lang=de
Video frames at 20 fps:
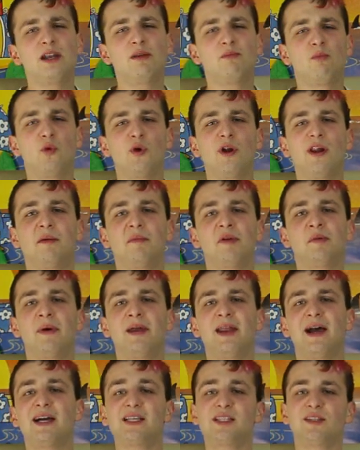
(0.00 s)
einem Monat habe ich
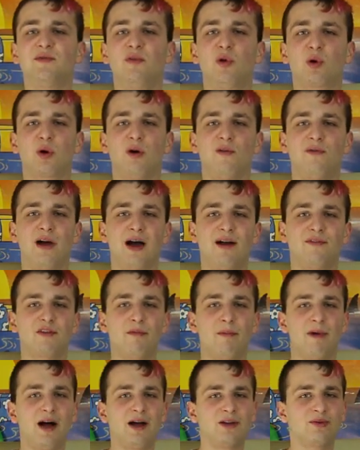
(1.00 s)
meinen ersten Vlog auf Live
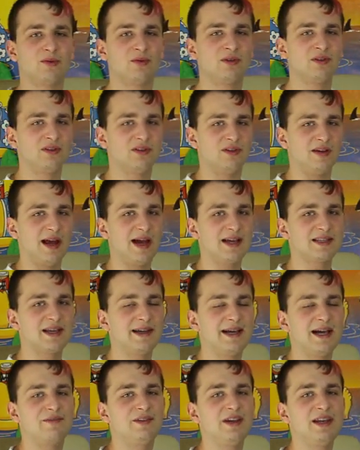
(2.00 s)
gemacht und der
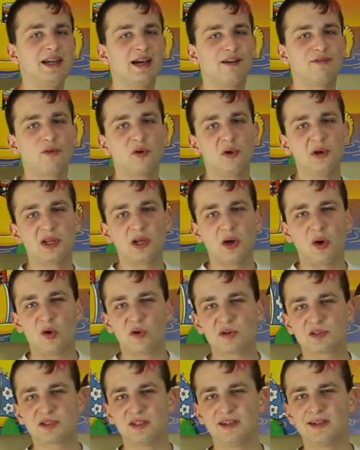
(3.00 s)
sah ja weniger fröhlich
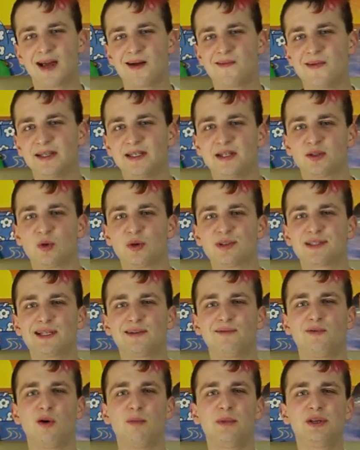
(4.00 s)
aus, denn da war ich ja kurz
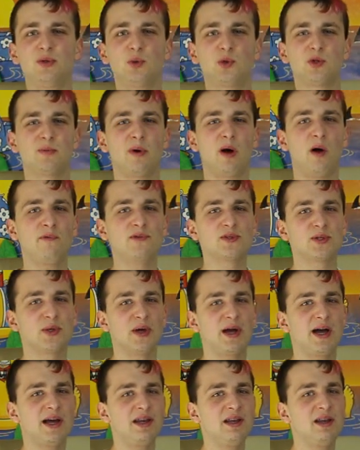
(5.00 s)
davor mit YouTube
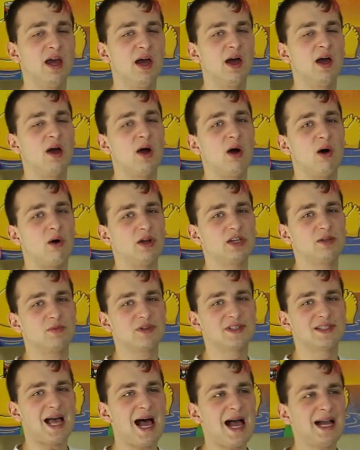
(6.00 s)
aufzuhören. Und ich
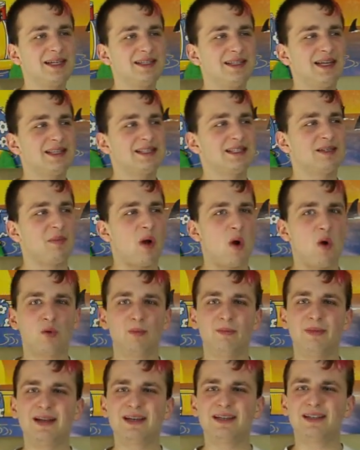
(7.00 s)
muss sagen, jetzt im
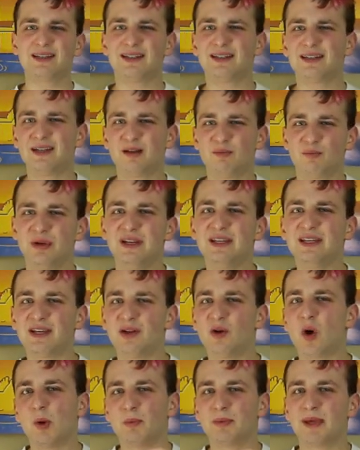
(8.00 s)
Augenblick äh, bin ich
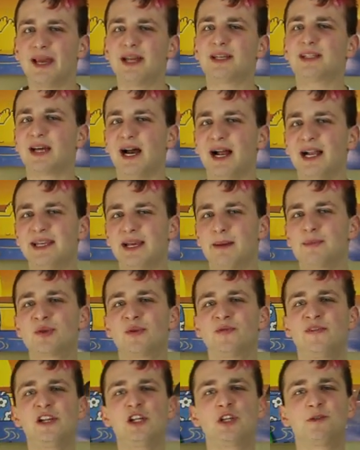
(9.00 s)
genau im Gegenteil. Ich habe
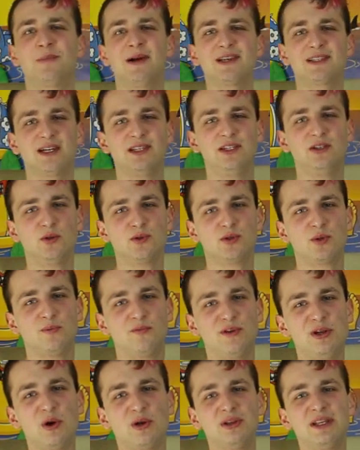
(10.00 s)
so viel Spaß an
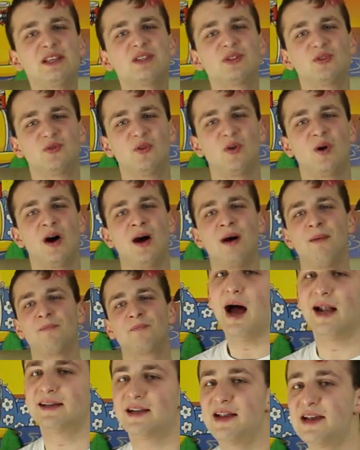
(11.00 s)
YouTube wie noch nie zuvor.
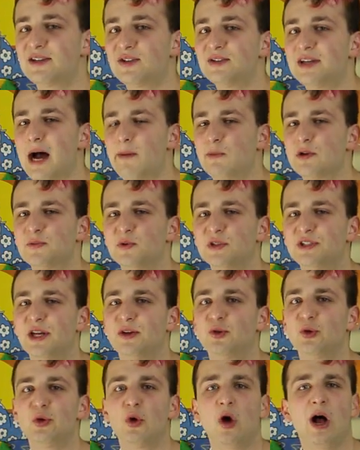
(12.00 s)
An Klicks und Abos muss ich
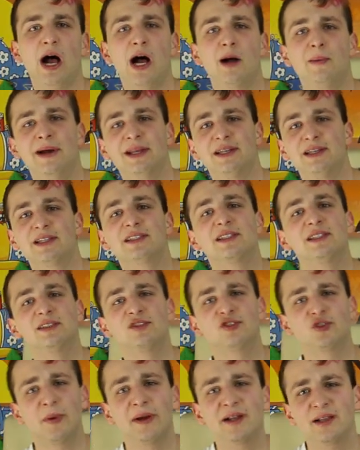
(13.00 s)
natürlich noch arbeiten. Das, ist,
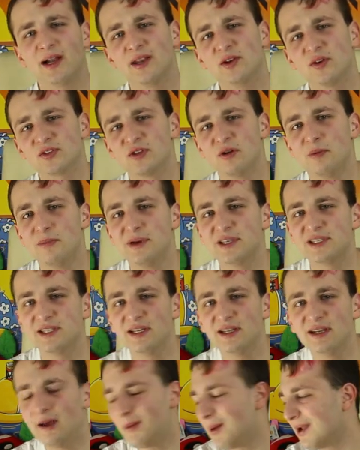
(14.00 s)
das schwankt gerade noch so ein
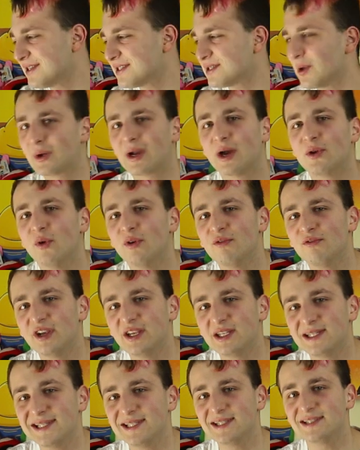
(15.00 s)
bisschen, aber das ist auch gerade
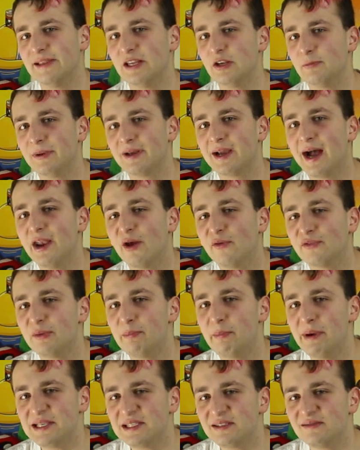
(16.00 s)
unwichtig. Denn ich bin gerade auf
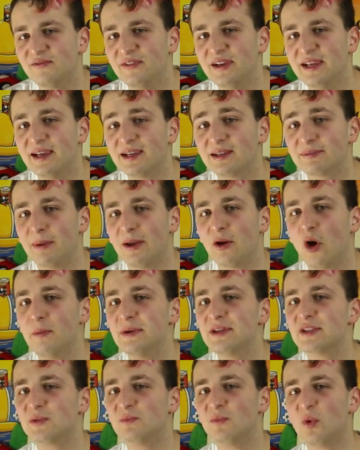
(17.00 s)
dem besten Weg, mein
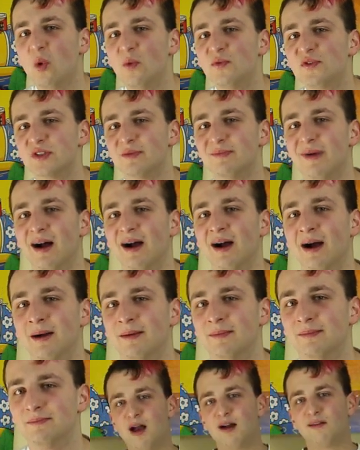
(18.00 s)
Hobby zum Beruf zu
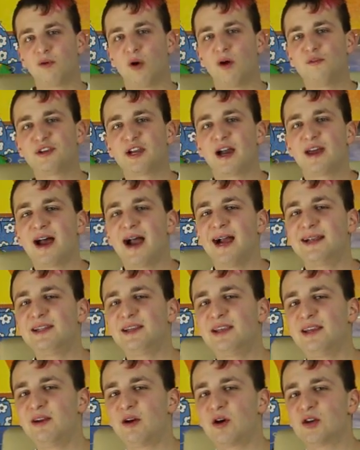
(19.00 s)
machen. Worauf ich gerade
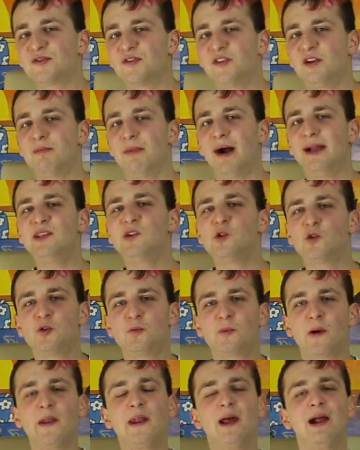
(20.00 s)
eigentlich hinaus will, mein
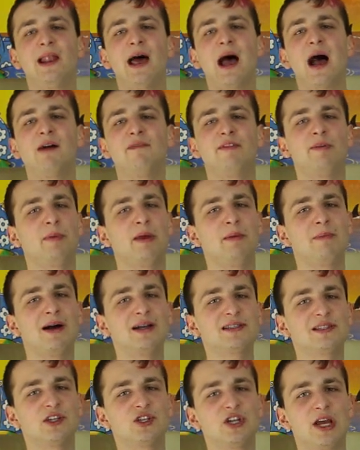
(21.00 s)
YouTube-Kanal AWP
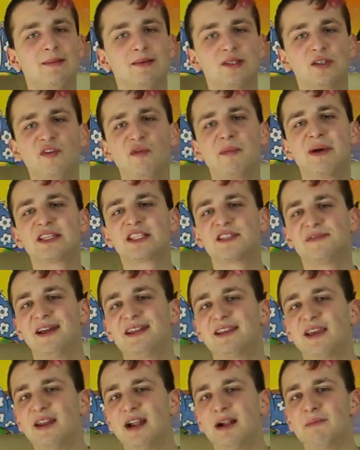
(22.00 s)
Master Jam sowie mein
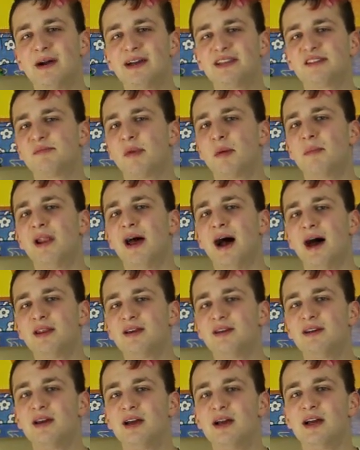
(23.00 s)
Zweitkanal
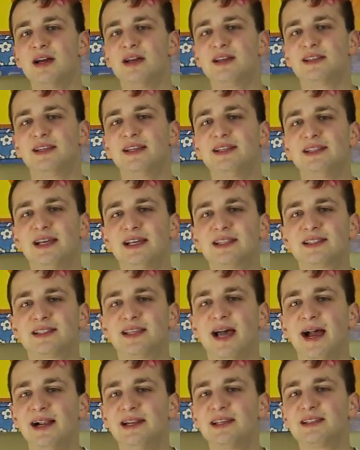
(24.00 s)
Meistermarmelade sind
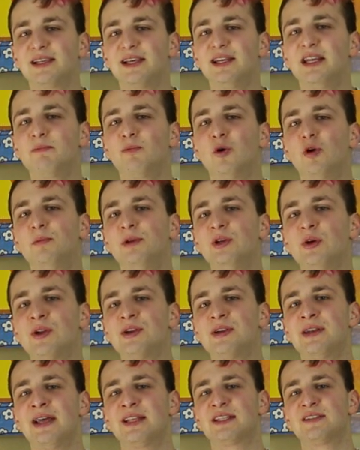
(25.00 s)
jetzt Teil des Endemol
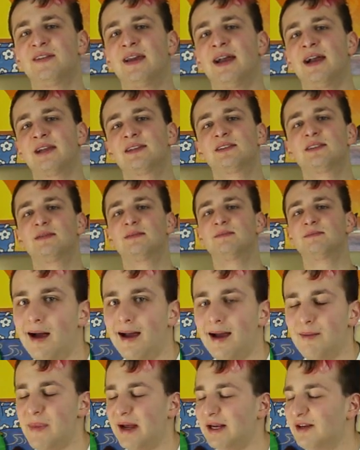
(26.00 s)
Beyond Netzwerks.
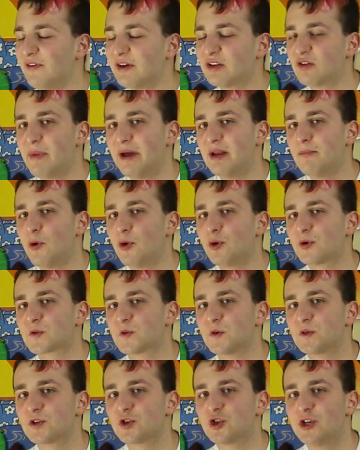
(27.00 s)
Im Endeffekt, um meine
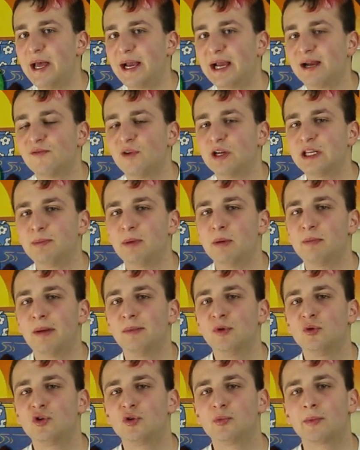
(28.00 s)
Produktion zu steigern, wollte ich mit
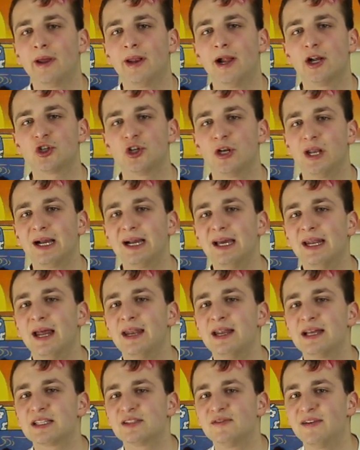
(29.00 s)
meinem YouTube-Kanal schon lange in
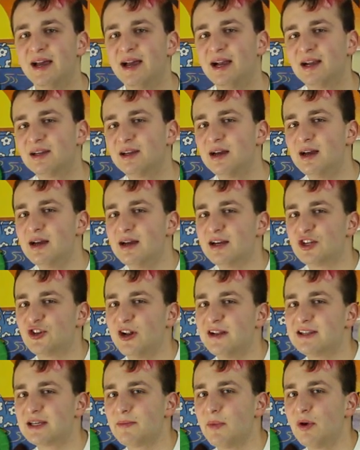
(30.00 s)
ein Netzwerk.
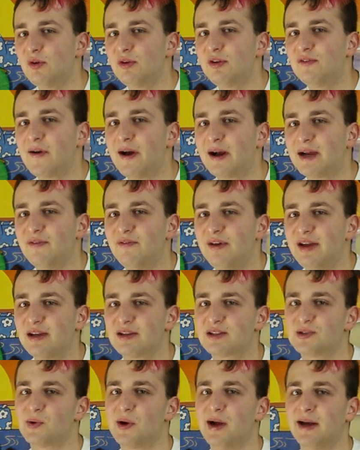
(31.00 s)
Stellt sich immer nur die Frage, in
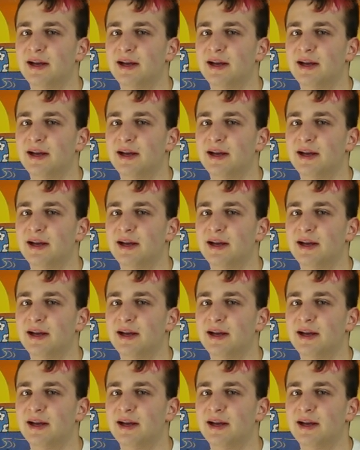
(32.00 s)
welches du